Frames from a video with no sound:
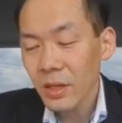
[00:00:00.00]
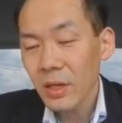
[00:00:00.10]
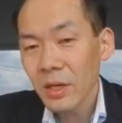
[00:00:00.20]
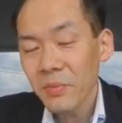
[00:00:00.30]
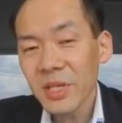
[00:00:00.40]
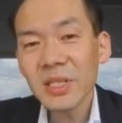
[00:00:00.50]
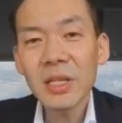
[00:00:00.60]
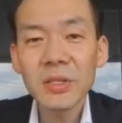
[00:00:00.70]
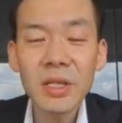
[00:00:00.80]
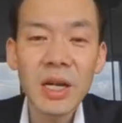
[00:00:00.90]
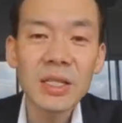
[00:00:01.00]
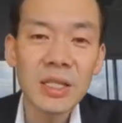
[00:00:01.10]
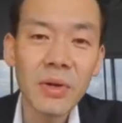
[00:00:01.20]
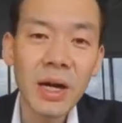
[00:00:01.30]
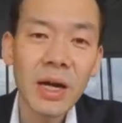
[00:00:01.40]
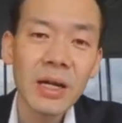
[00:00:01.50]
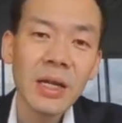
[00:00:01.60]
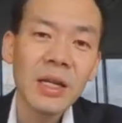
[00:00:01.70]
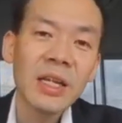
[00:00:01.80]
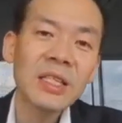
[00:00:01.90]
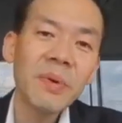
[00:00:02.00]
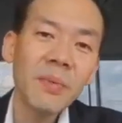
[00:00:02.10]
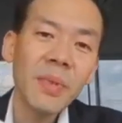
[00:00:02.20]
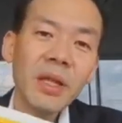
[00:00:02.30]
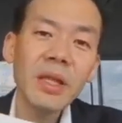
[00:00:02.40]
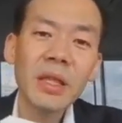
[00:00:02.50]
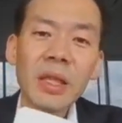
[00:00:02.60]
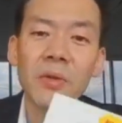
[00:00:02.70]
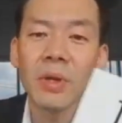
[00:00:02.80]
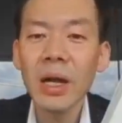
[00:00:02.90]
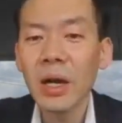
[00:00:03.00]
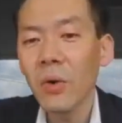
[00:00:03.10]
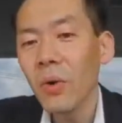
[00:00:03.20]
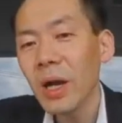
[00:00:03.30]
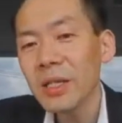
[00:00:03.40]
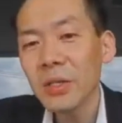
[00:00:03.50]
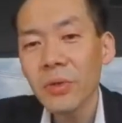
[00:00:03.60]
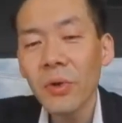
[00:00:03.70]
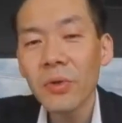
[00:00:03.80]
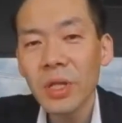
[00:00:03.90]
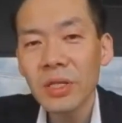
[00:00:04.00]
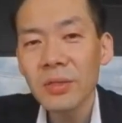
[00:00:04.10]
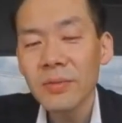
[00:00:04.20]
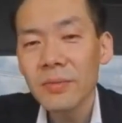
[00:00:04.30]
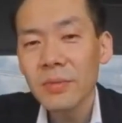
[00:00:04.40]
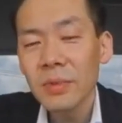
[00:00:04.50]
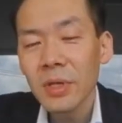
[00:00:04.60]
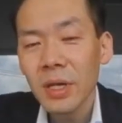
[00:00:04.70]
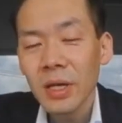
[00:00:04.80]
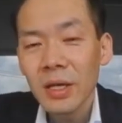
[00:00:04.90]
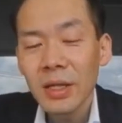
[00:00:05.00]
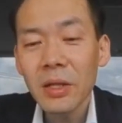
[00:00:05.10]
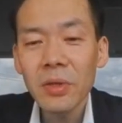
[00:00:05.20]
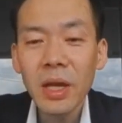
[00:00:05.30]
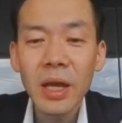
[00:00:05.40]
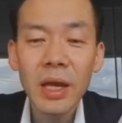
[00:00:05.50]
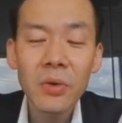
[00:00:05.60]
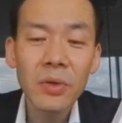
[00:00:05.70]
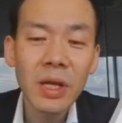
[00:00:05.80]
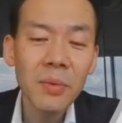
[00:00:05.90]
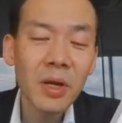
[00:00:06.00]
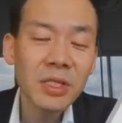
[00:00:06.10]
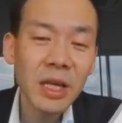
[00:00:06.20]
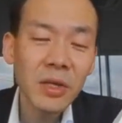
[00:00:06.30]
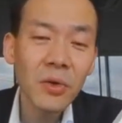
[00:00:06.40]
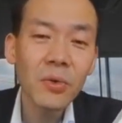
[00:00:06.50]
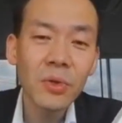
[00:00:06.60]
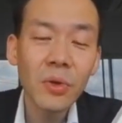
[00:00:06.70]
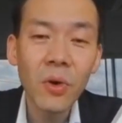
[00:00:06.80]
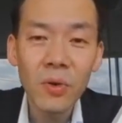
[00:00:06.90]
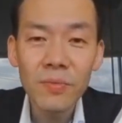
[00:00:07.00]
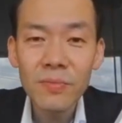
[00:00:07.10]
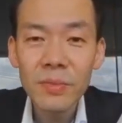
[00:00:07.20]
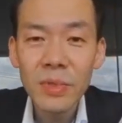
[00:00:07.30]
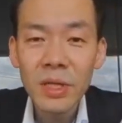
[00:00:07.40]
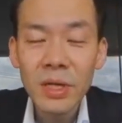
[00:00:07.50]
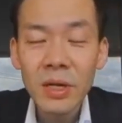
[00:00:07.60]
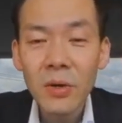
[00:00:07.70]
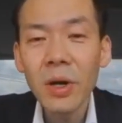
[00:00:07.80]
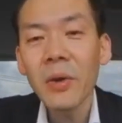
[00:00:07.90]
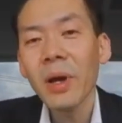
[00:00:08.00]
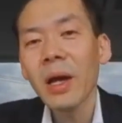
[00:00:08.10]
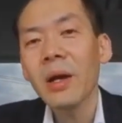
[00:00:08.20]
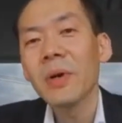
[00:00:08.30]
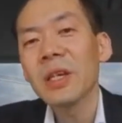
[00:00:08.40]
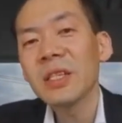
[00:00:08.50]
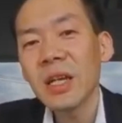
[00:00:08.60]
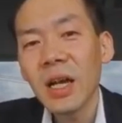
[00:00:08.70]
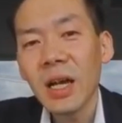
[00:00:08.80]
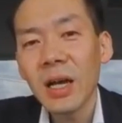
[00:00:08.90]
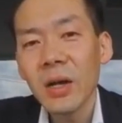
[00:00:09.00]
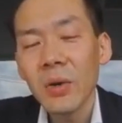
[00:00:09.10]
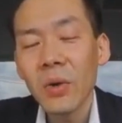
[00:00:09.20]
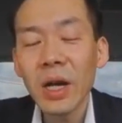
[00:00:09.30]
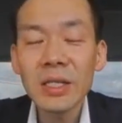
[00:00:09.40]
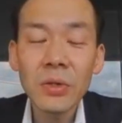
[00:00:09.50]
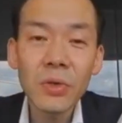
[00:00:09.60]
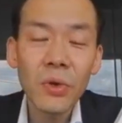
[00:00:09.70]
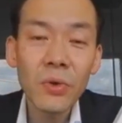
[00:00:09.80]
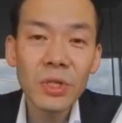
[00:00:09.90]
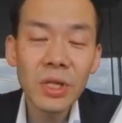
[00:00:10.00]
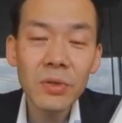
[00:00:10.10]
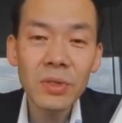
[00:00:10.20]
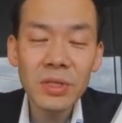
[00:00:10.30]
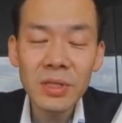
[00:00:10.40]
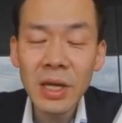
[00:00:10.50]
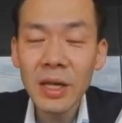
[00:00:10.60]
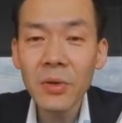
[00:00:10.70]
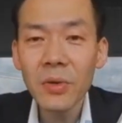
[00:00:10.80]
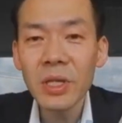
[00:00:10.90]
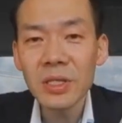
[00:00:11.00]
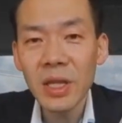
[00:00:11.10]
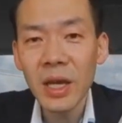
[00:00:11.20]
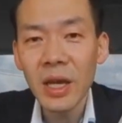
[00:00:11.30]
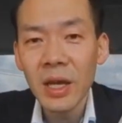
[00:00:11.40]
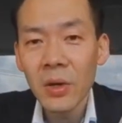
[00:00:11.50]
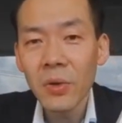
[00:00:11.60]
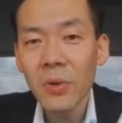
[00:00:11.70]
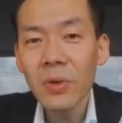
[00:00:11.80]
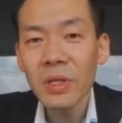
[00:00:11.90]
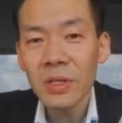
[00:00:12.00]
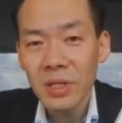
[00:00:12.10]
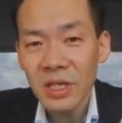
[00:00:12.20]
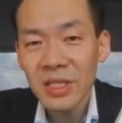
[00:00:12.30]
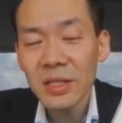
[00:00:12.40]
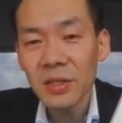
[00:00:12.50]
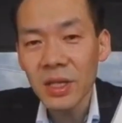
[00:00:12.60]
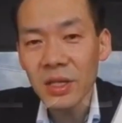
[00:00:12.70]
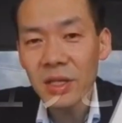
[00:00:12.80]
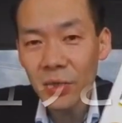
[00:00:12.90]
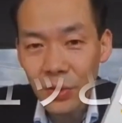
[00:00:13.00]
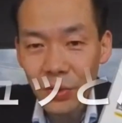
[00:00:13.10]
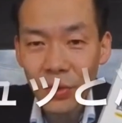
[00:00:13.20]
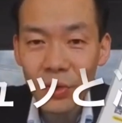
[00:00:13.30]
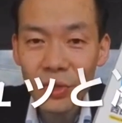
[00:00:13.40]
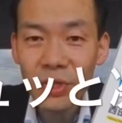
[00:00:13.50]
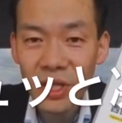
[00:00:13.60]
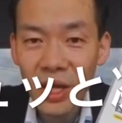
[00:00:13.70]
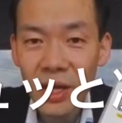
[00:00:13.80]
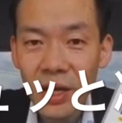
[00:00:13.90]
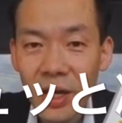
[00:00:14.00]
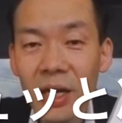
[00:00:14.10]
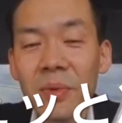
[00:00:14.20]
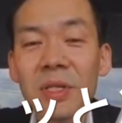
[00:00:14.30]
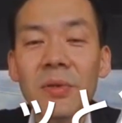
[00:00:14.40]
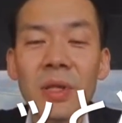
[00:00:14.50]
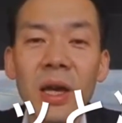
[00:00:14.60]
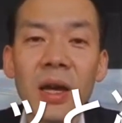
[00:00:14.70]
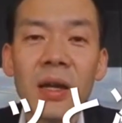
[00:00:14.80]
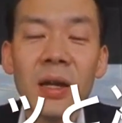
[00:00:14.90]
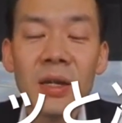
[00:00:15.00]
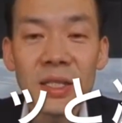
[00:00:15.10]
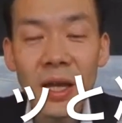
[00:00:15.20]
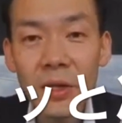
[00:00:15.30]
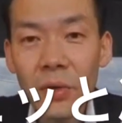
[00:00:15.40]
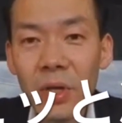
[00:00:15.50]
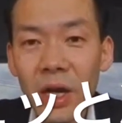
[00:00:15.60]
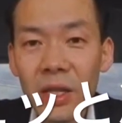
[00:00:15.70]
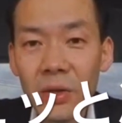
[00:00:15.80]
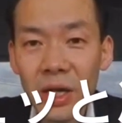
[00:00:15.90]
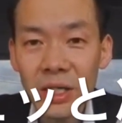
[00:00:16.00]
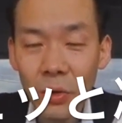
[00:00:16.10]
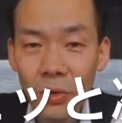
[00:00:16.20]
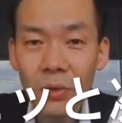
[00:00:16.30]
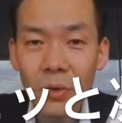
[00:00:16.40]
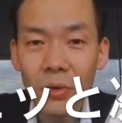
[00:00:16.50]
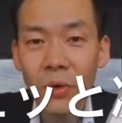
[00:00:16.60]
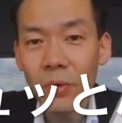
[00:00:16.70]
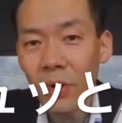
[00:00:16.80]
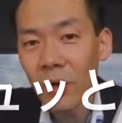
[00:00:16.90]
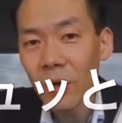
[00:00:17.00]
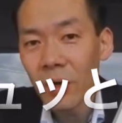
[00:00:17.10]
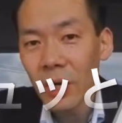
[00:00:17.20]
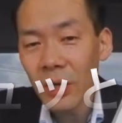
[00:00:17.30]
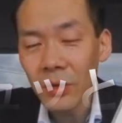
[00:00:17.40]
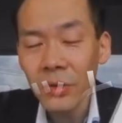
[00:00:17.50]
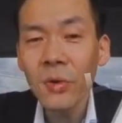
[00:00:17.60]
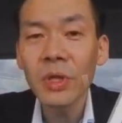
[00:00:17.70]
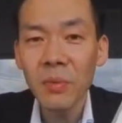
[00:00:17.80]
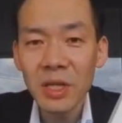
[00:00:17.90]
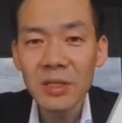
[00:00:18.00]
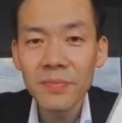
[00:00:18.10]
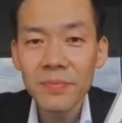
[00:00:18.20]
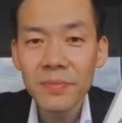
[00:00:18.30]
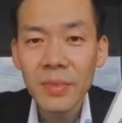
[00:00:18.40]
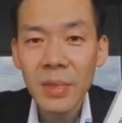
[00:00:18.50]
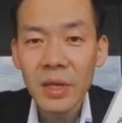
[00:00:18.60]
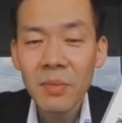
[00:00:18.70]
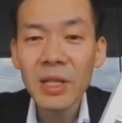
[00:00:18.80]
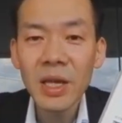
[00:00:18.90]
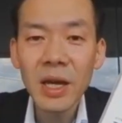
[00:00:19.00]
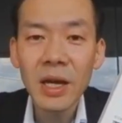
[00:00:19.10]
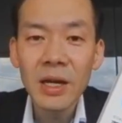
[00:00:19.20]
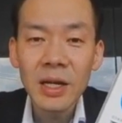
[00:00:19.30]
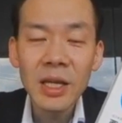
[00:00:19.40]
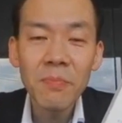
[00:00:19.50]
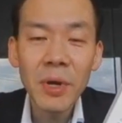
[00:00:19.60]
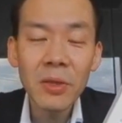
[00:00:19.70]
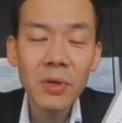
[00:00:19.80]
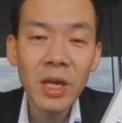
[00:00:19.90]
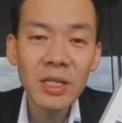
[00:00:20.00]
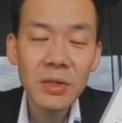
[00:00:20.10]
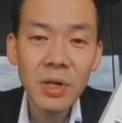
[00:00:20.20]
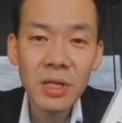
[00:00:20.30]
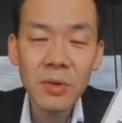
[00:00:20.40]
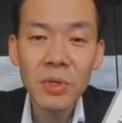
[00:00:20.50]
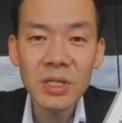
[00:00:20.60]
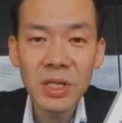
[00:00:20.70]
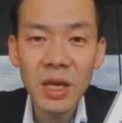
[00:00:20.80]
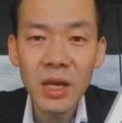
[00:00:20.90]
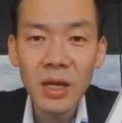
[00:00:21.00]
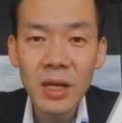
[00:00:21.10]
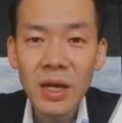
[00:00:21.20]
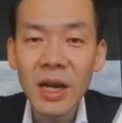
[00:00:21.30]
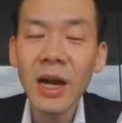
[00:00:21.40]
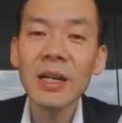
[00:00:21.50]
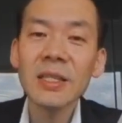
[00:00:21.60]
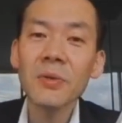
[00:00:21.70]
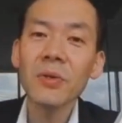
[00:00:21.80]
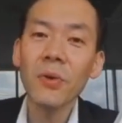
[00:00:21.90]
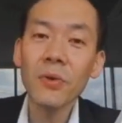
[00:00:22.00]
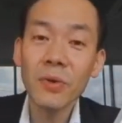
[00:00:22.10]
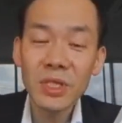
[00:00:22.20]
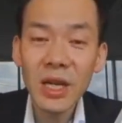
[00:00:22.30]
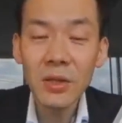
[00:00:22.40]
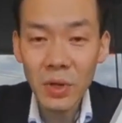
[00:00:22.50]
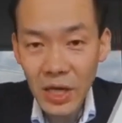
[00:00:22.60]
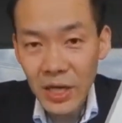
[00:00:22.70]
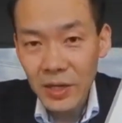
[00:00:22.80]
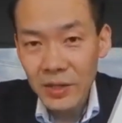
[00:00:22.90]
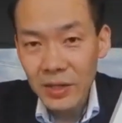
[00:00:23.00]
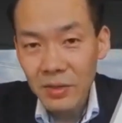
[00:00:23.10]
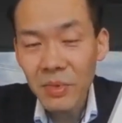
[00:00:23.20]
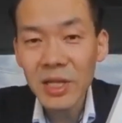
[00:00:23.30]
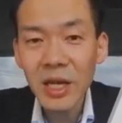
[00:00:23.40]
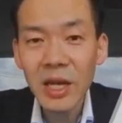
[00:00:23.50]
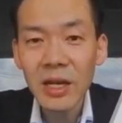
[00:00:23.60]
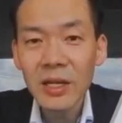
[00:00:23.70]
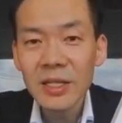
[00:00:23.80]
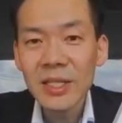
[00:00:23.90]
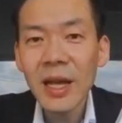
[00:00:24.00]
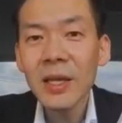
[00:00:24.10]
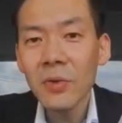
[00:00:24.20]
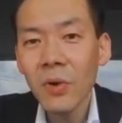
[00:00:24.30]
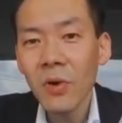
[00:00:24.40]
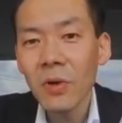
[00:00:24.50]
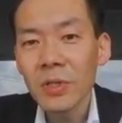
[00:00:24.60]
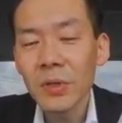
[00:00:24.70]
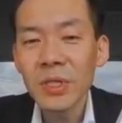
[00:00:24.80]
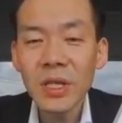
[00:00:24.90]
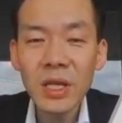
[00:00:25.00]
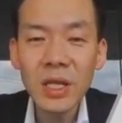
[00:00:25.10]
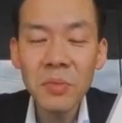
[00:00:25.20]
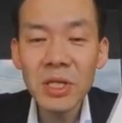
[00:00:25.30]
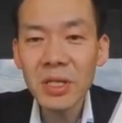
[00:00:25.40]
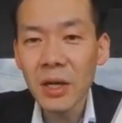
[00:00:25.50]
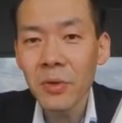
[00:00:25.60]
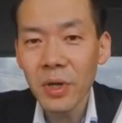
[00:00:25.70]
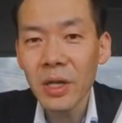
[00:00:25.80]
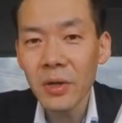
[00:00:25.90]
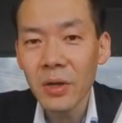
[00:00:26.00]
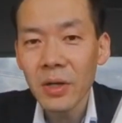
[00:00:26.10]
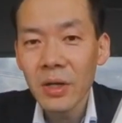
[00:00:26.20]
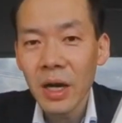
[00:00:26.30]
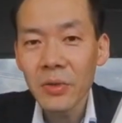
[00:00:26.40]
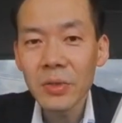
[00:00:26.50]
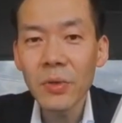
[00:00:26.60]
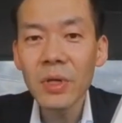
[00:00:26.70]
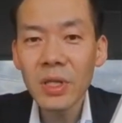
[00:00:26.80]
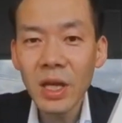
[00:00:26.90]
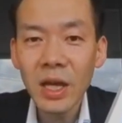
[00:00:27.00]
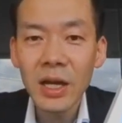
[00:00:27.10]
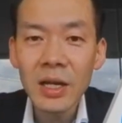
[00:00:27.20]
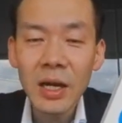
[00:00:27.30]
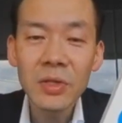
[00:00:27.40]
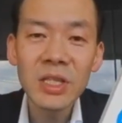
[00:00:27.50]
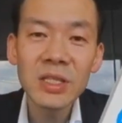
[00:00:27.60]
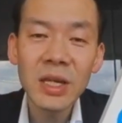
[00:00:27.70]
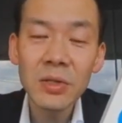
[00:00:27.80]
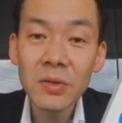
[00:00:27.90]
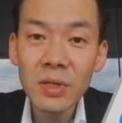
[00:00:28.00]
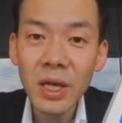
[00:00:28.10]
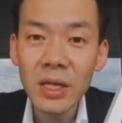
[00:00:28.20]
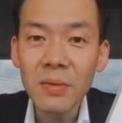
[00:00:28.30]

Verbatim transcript: ビジネスに関しては一番メインでやってるのがお会社の教育です。なのでこのナンバーワン社員教育という本、これは私がお会社の教育をしている内容をですね、この本一冊にギュッと凝縮してありますので、社員教育に入っている会社はほとんどこの本を読んでいます。また一般の経営者の方でもですね、会社の教育をしたいとか、また社員を率先的に自ら動けるそういった人材を作りたい、